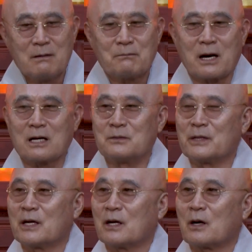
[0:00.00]

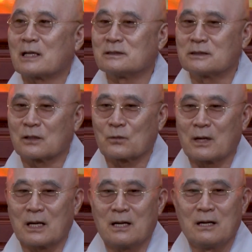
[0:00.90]
마음의
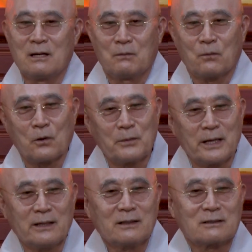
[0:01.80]
안정과
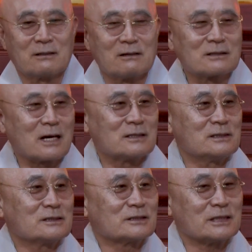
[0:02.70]
몸의
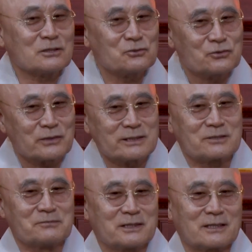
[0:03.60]
건강을 찾을 수가
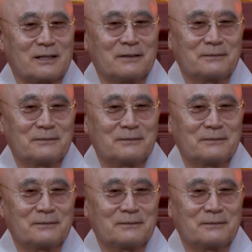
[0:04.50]
있습니다.